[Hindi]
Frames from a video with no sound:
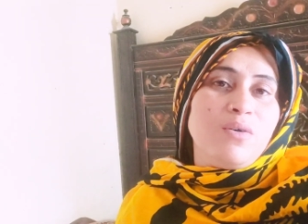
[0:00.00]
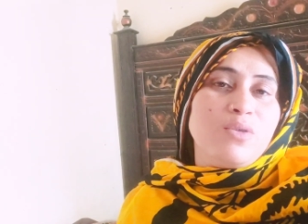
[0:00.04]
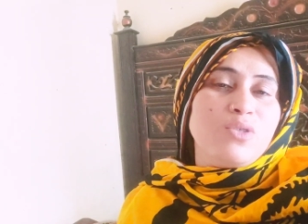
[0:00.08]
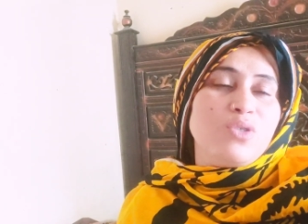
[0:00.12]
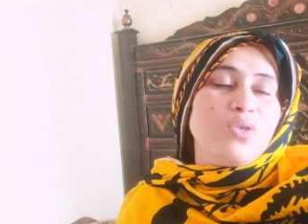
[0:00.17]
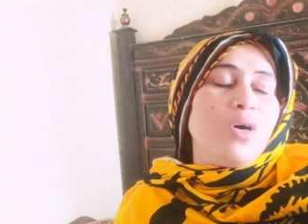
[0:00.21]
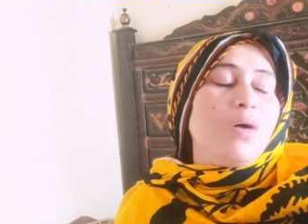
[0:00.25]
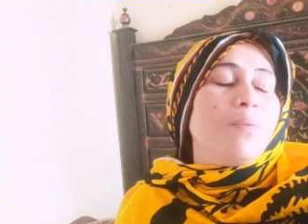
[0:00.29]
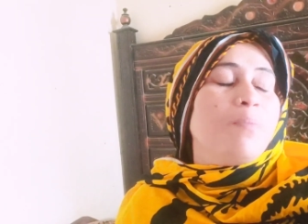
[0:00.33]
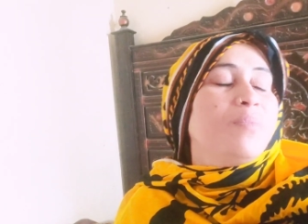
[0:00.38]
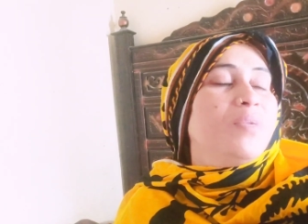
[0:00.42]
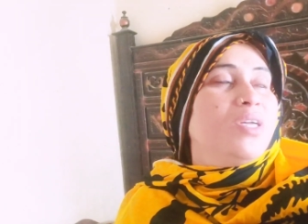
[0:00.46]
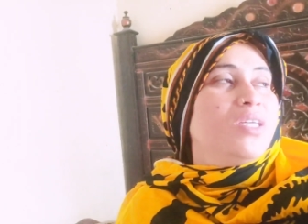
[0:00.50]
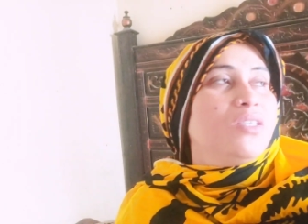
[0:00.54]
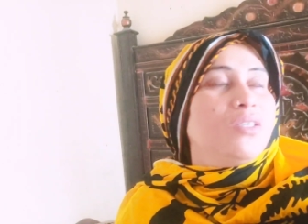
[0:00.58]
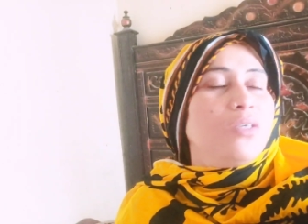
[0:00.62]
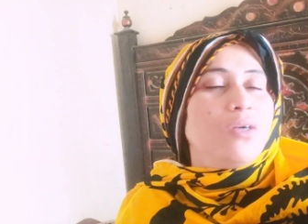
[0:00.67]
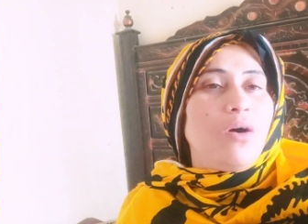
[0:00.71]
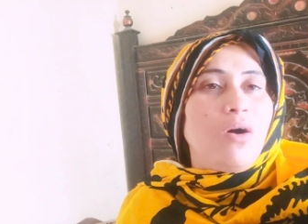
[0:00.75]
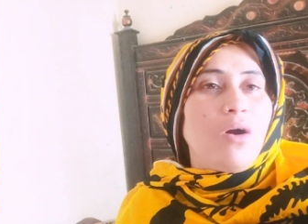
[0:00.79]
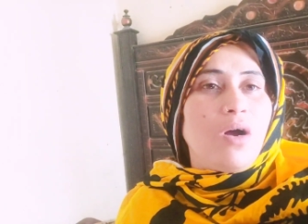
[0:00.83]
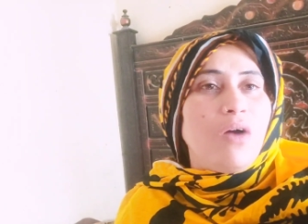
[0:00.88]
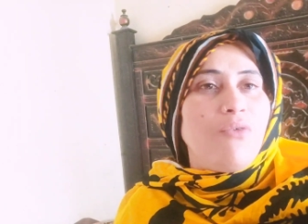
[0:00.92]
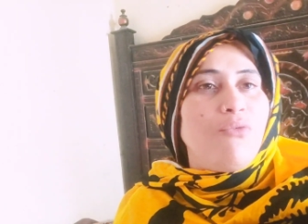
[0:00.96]
और जो हमने
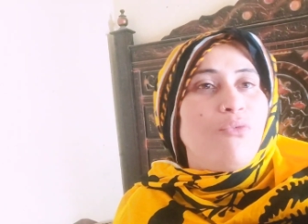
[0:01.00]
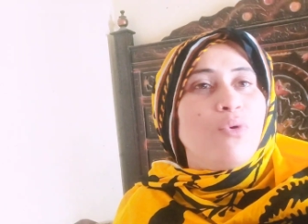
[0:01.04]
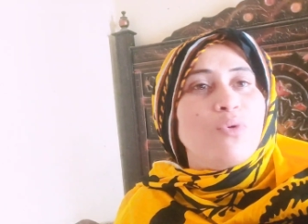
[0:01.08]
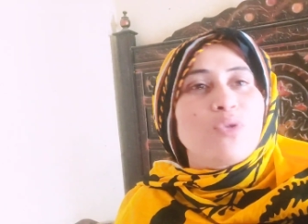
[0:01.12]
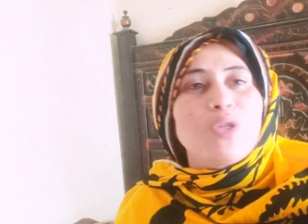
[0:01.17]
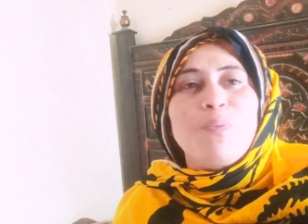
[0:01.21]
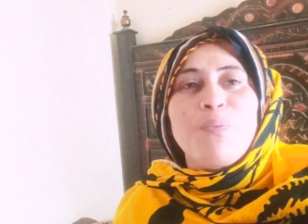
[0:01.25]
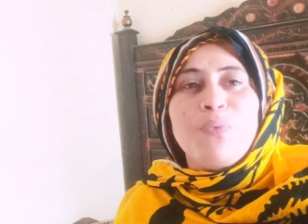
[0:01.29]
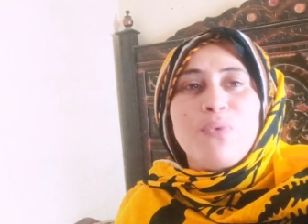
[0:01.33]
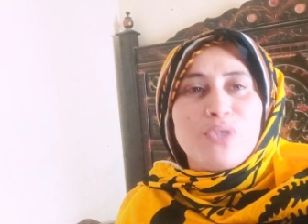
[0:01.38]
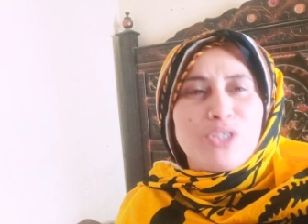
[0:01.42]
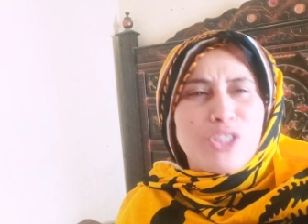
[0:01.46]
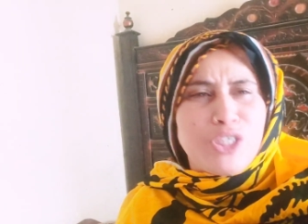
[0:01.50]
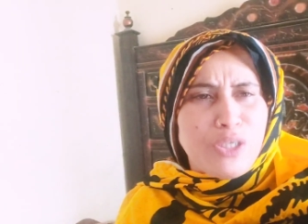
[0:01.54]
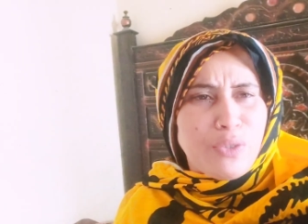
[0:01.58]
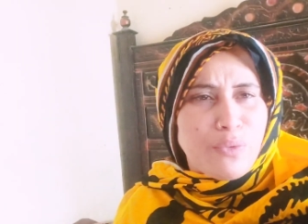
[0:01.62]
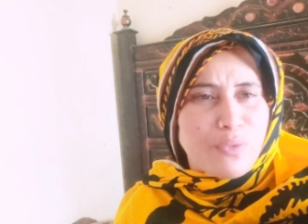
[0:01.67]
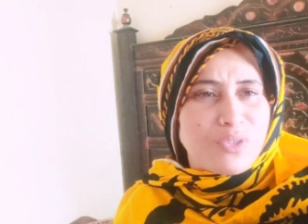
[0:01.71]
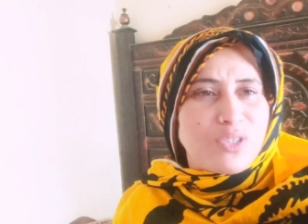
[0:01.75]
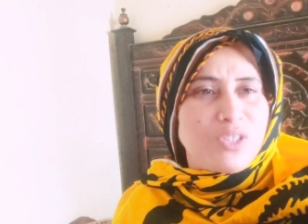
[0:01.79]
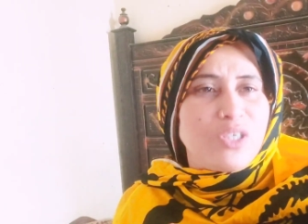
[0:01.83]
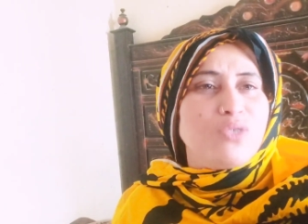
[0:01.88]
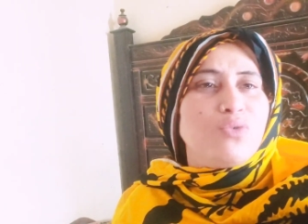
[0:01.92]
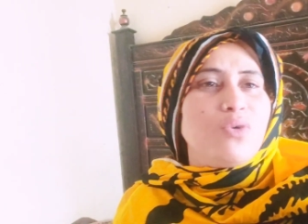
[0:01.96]
दिया होगा वो तो पूछिए
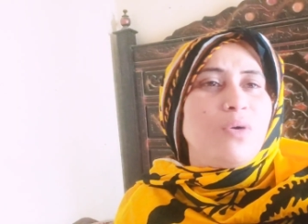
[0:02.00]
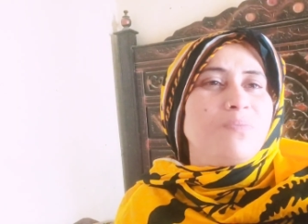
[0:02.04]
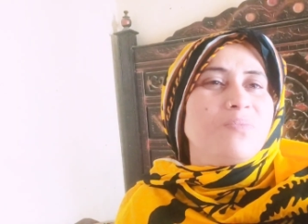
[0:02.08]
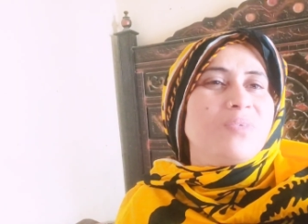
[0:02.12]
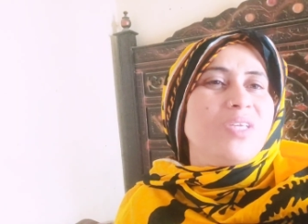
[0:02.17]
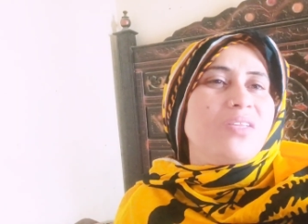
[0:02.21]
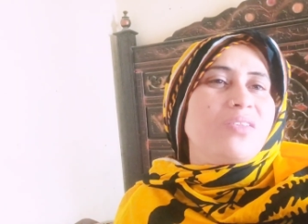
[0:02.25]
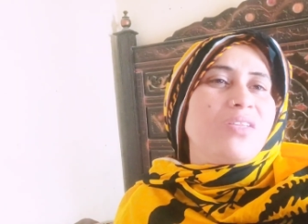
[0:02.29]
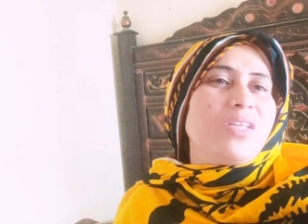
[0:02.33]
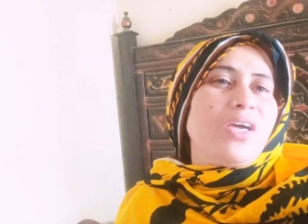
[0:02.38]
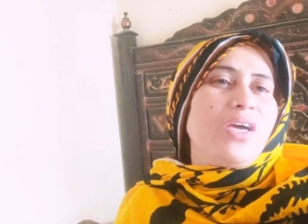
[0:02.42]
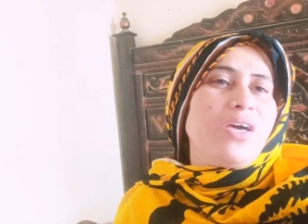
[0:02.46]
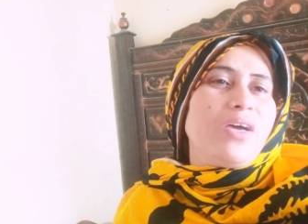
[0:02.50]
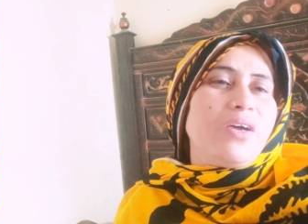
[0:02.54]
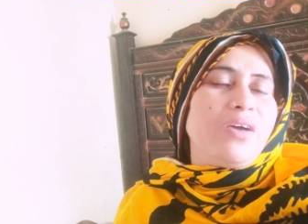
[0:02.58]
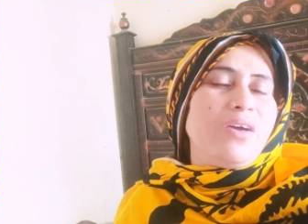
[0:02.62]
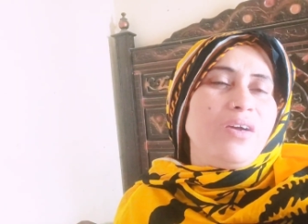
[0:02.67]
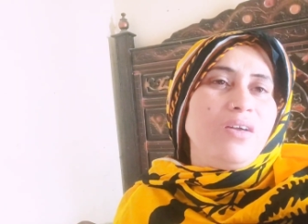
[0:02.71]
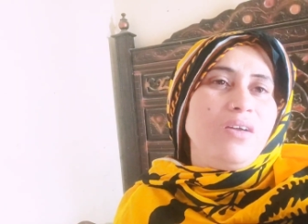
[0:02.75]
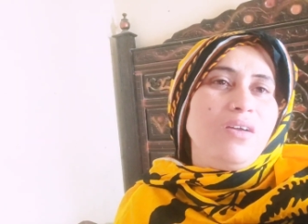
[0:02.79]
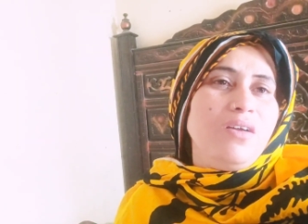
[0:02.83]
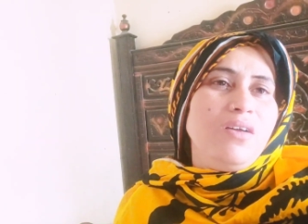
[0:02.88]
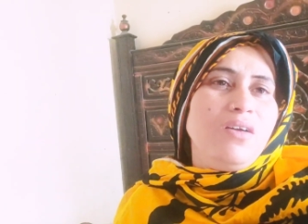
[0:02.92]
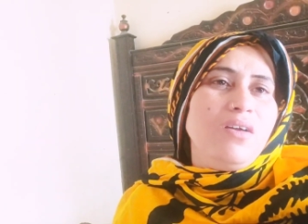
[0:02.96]
उनसे जो हम देते आए
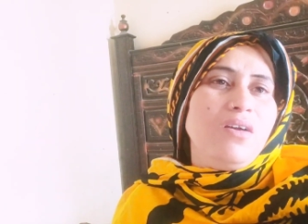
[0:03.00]
हैं